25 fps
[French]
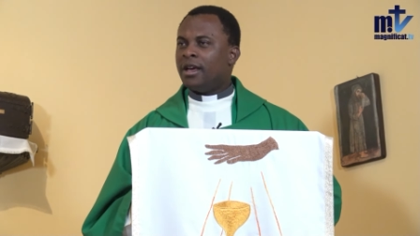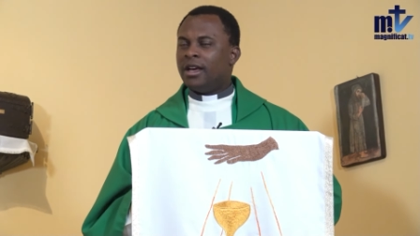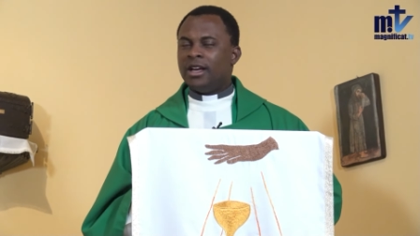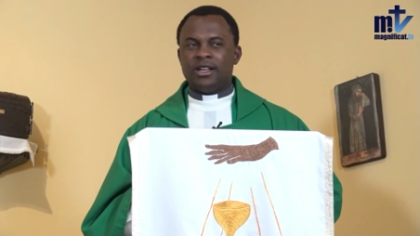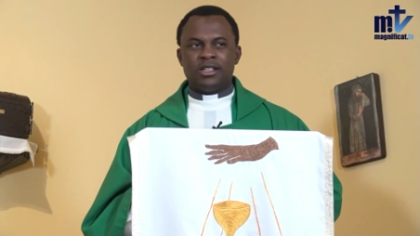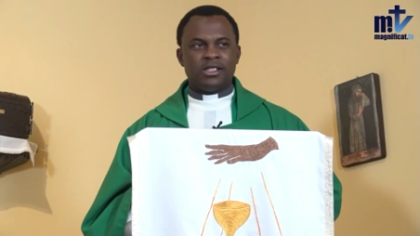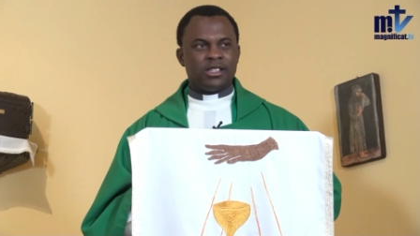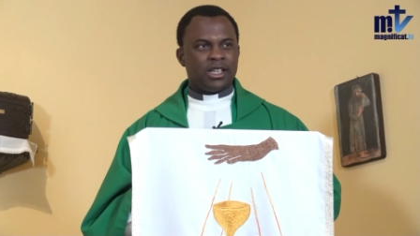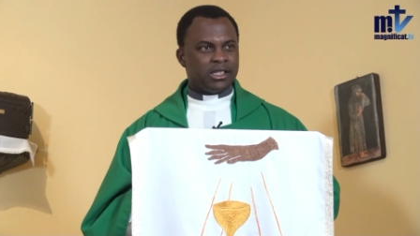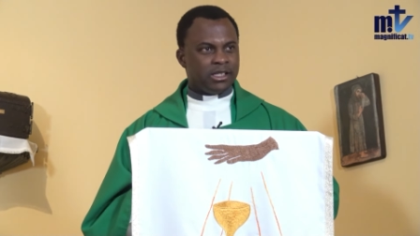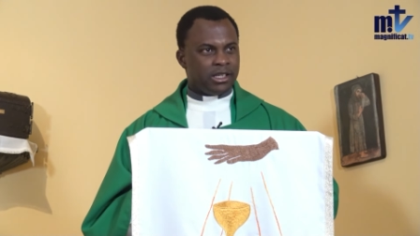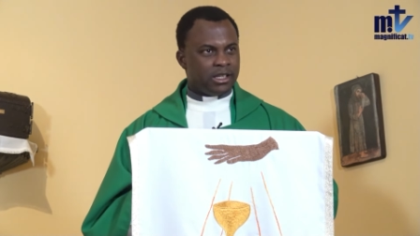
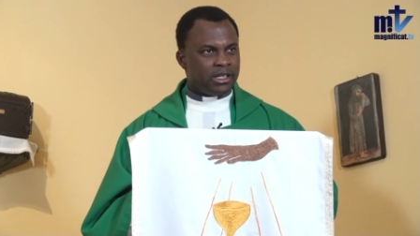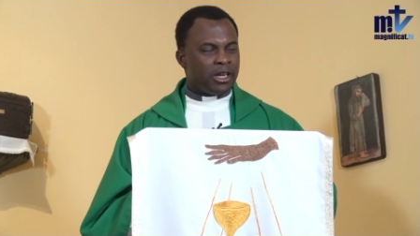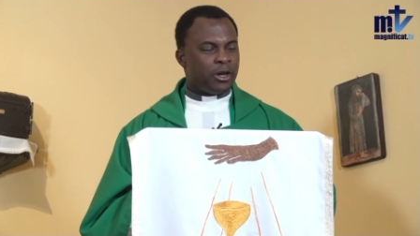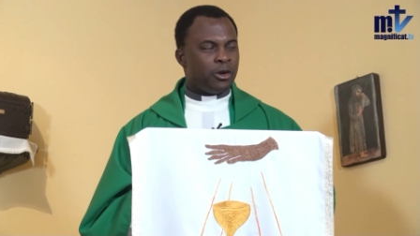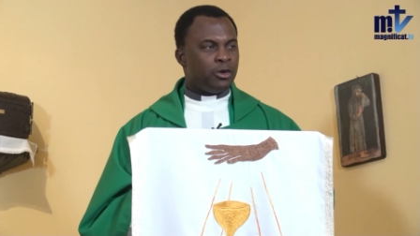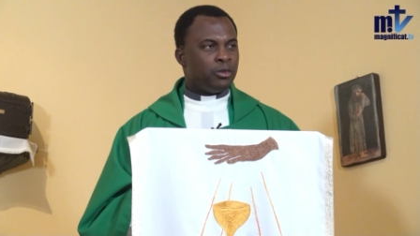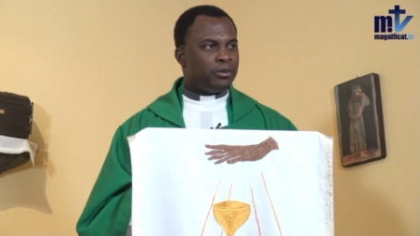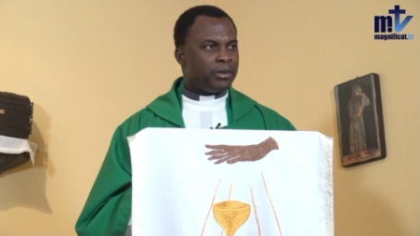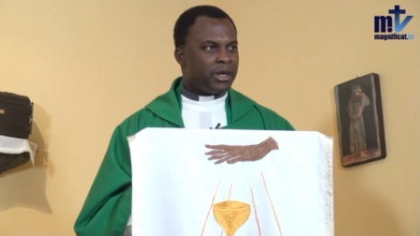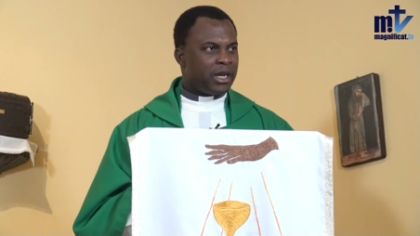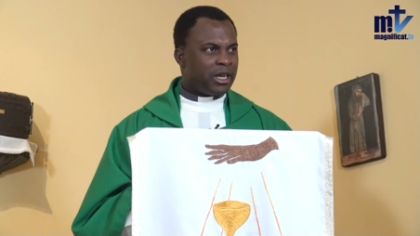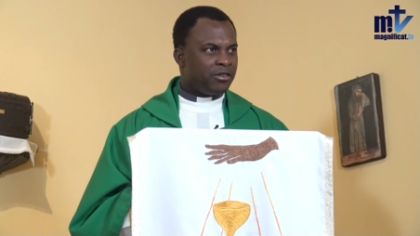Ça, c'était
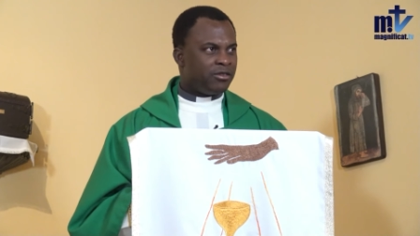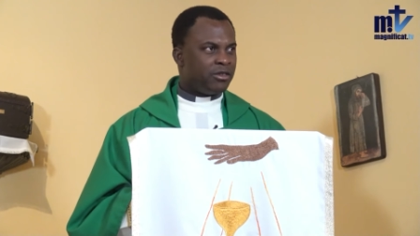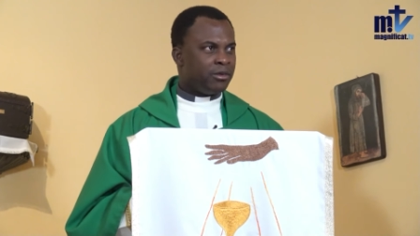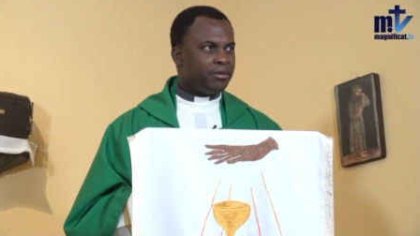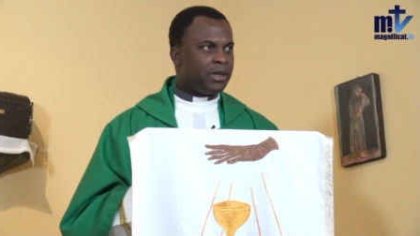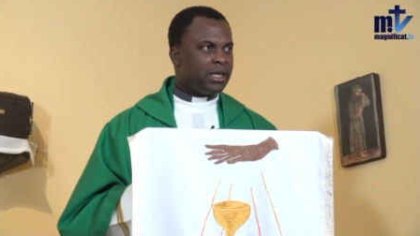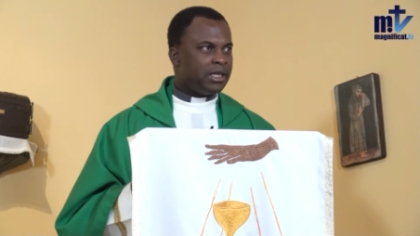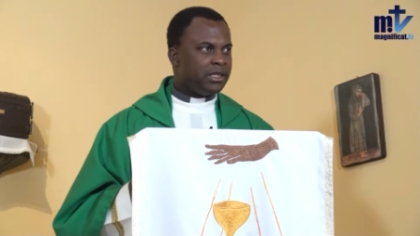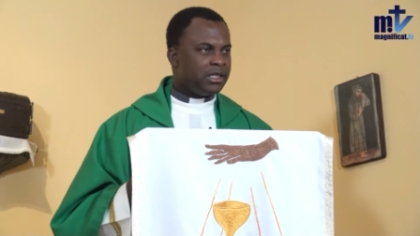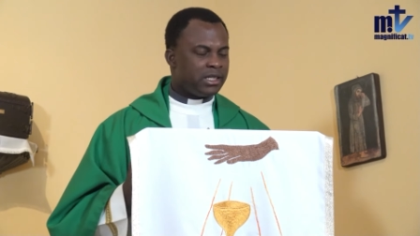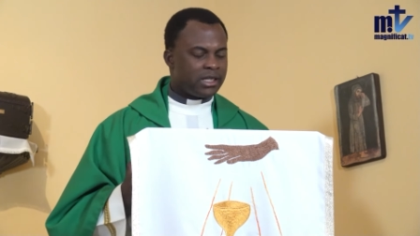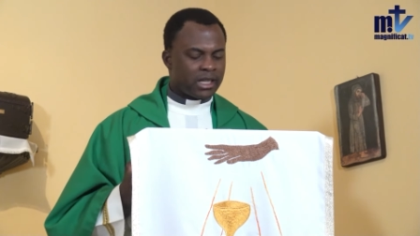une brève
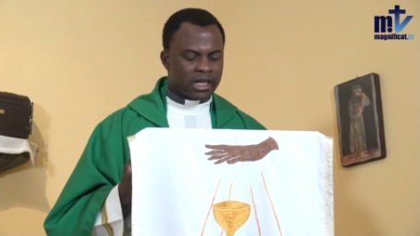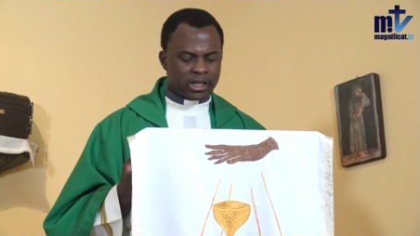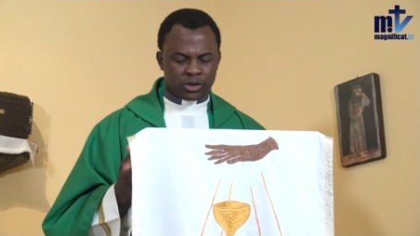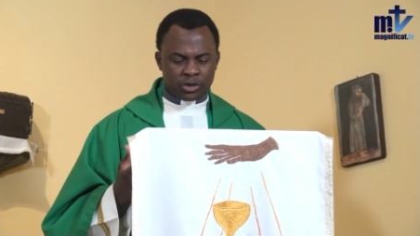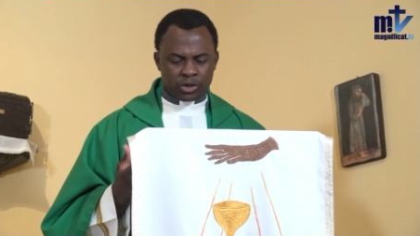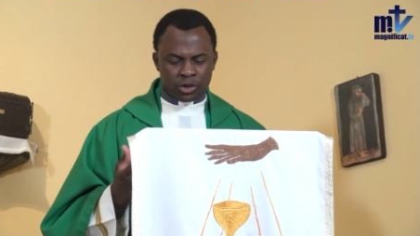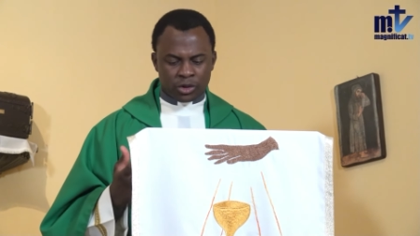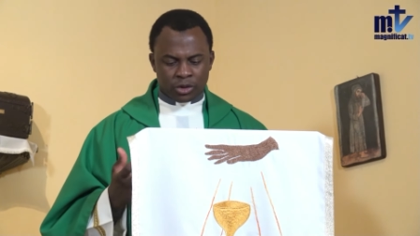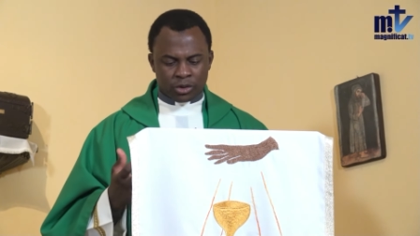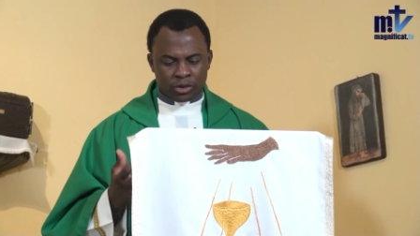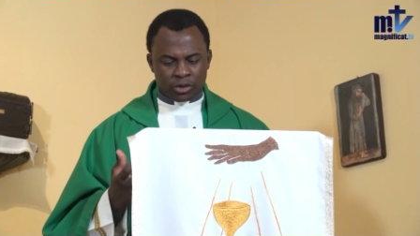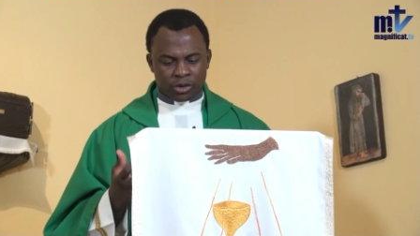
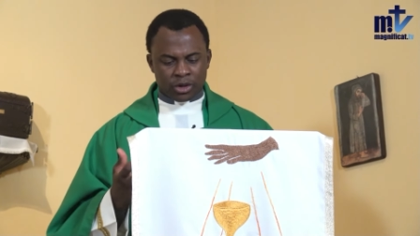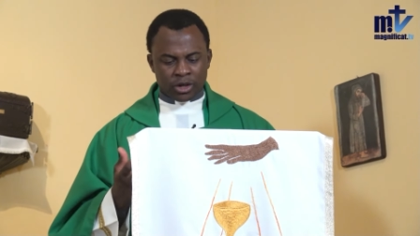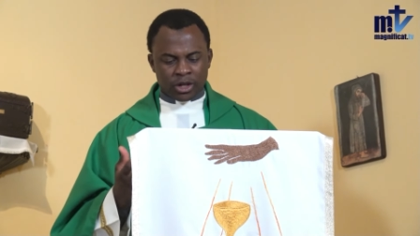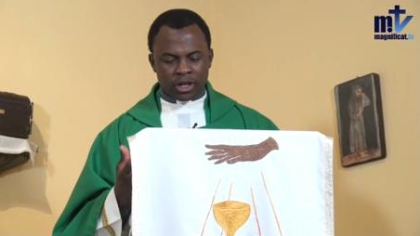méditation